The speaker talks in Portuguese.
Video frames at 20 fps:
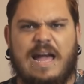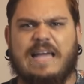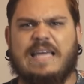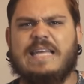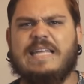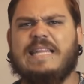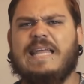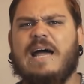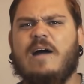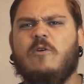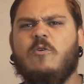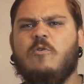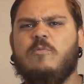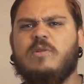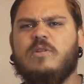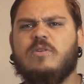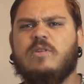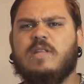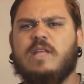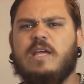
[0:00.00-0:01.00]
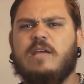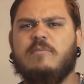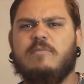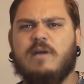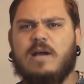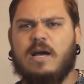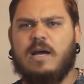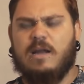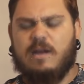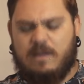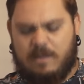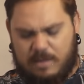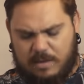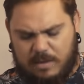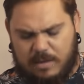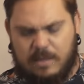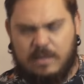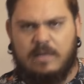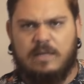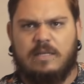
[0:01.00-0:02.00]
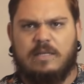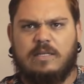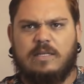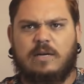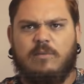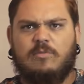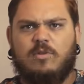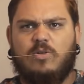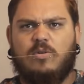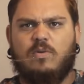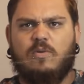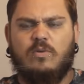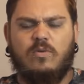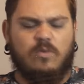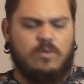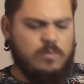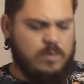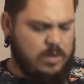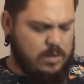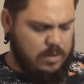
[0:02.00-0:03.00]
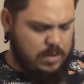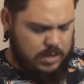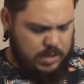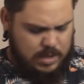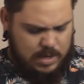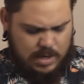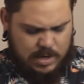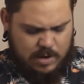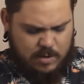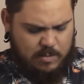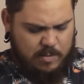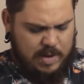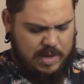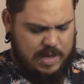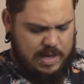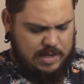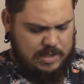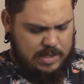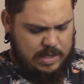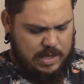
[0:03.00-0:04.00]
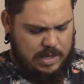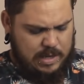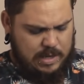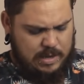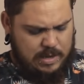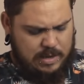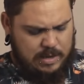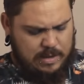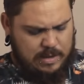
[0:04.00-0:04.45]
aqui tá úmido o tempo, cara. Tá muito úmido, deixa eu arrancar um pedaço aqui.